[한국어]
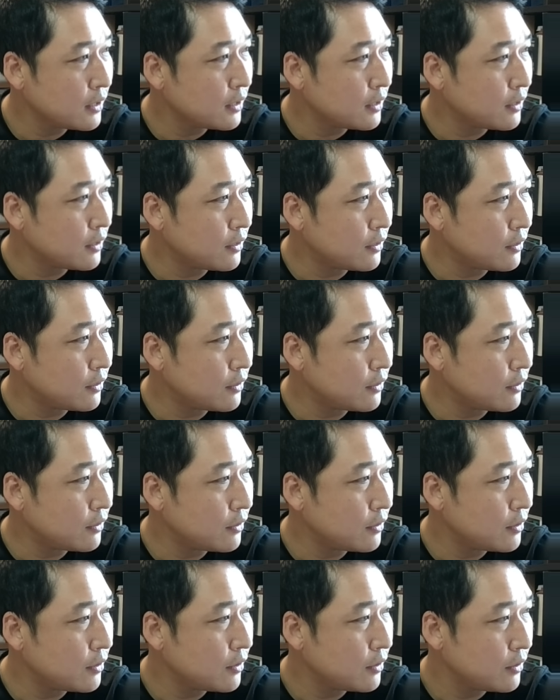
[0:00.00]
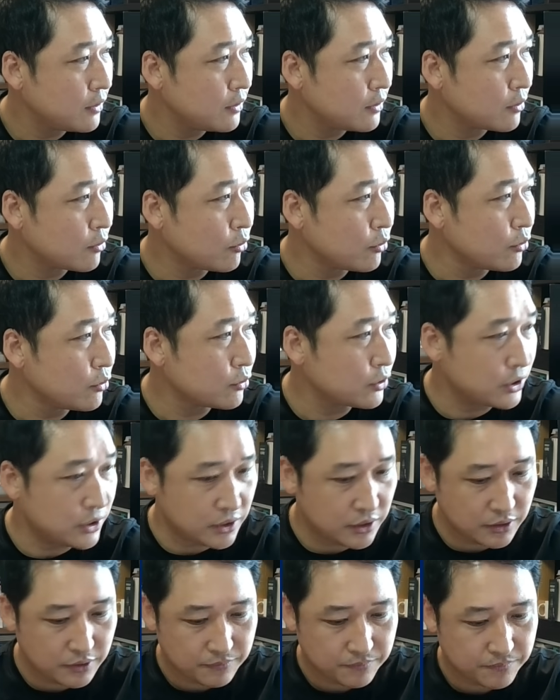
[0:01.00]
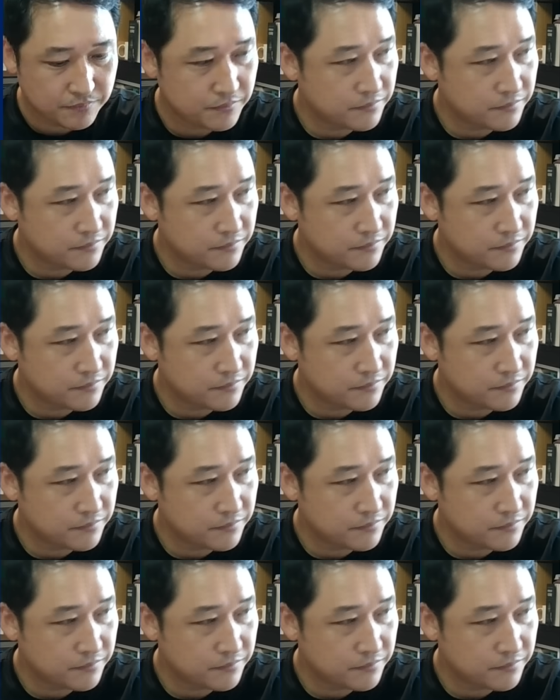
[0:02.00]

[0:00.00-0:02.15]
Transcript: 어, 고용이